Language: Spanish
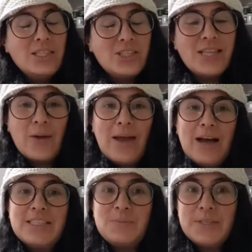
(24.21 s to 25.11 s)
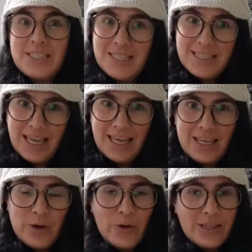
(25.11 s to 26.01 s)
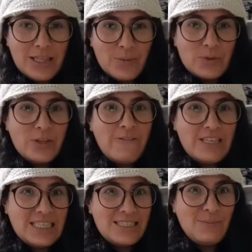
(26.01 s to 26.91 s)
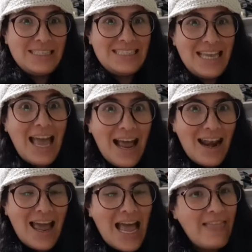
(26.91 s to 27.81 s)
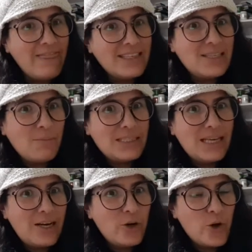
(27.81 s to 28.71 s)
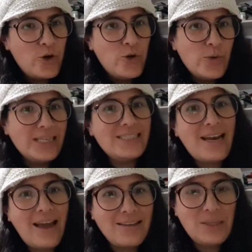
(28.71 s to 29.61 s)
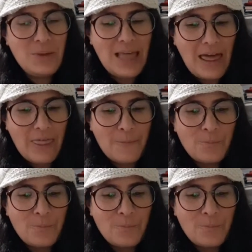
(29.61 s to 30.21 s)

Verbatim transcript: Today we have a special day. Hoy tenemos una fecha especial antes de empezar con nuestra actividad.